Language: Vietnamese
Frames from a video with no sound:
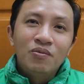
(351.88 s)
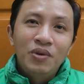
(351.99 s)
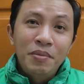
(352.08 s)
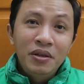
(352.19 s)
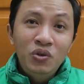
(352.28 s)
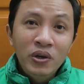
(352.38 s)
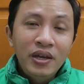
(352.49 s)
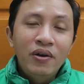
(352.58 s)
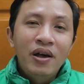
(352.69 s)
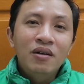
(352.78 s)
Baemin chuyên
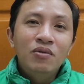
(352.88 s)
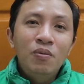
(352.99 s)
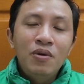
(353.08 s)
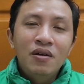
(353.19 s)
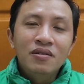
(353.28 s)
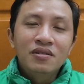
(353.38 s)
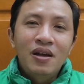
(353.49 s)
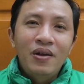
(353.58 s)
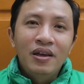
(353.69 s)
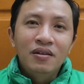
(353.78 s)
giao đồ ăn cũng rút rồi.
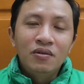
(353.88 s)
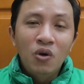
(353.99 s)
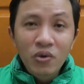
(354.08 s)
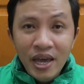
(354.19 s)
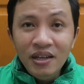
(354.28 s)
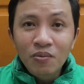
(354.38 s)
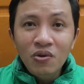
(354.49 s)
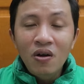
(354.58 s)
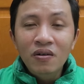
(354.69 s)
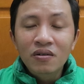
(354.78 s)
Sau này Gojek
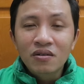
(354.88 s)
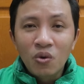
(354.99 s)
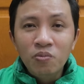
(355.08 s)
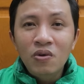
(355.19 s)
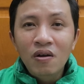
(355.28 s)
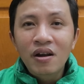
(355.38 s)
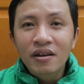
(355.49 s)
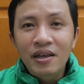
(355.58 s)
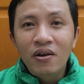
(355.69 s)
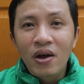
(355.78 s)
cũng có
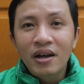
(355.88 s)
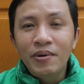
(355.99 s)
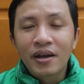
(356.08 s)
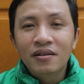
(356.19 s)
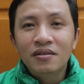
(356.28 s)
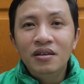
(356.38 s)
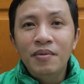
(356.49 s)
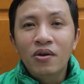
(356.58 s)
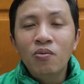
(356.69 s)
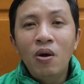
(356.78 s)
giao đồ ăn các bạn, nhưng
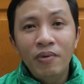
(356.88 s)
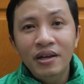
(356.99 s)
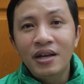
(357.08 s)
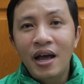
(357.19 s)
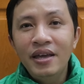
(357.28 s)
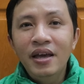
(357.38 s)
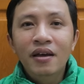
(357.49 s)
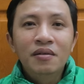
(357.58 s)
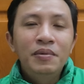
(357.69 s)
mà cũng không đáng kể ha.